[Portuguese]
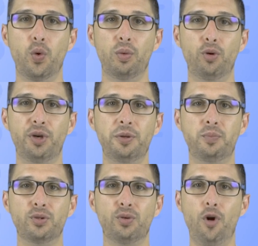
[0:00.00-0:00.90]
com a
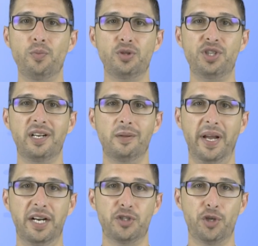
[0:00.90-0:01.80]
Booking.com no Channel
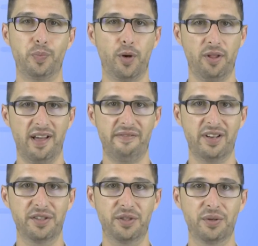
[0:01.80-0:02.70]
Manager Pro da
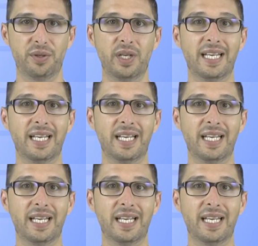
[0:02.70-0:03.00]
Avantio.